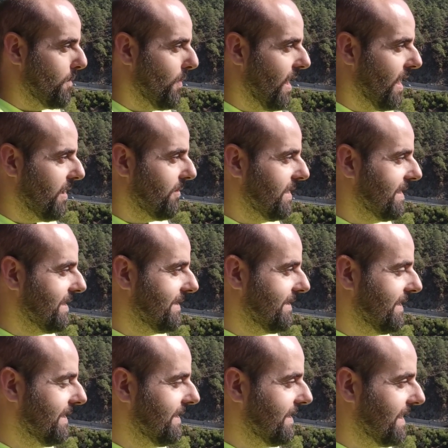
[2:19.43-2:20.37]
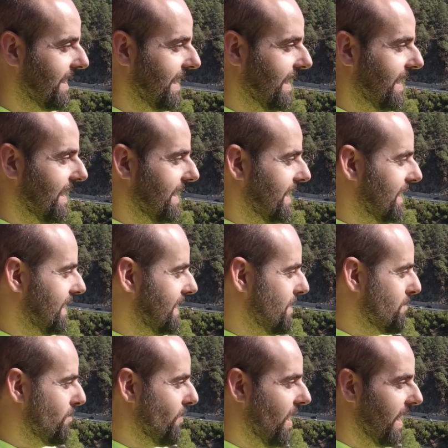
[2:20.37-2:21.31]
Marmaris'in
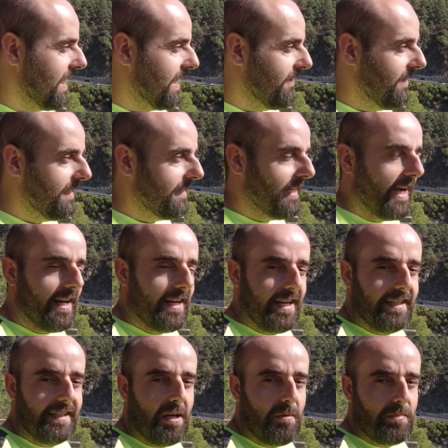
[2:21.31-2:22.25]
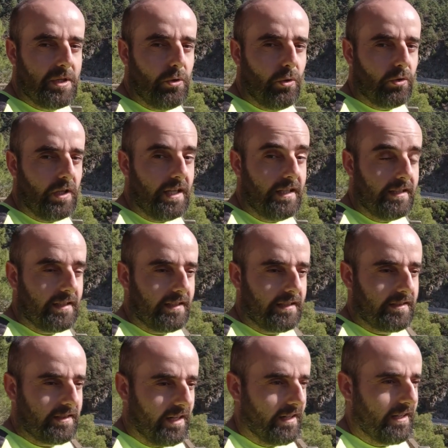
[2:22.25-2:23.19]
manevi değerlerinden biri olan
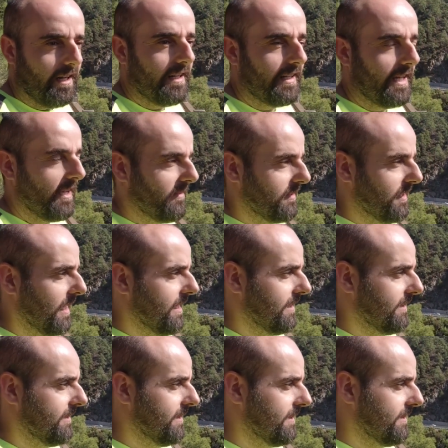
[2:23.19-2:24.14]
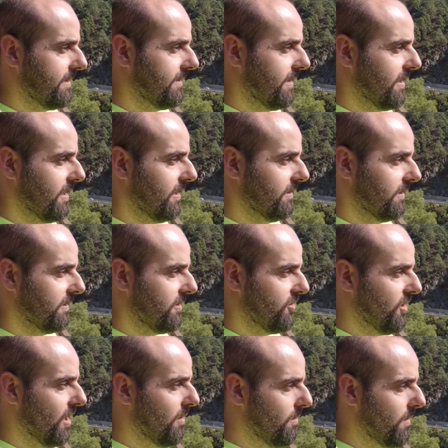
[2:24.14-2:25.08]
Sarana efsanesini sizlere
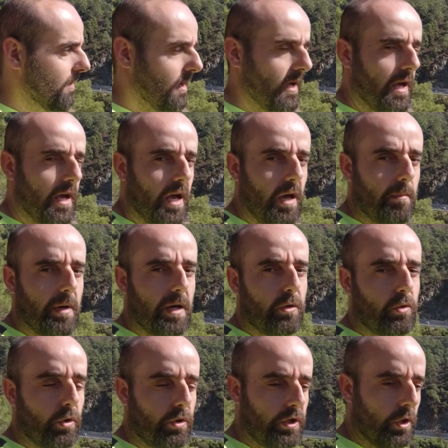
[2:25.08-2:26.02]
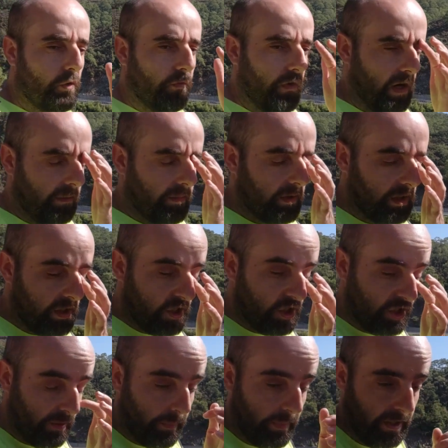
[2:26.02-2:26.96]
anlatacağım. Hemen konuya ufak bir
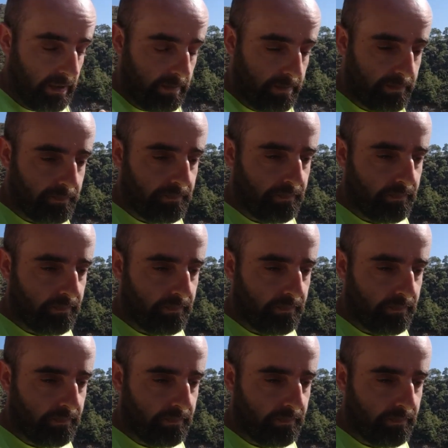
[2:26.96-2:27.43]
giriş yapayım.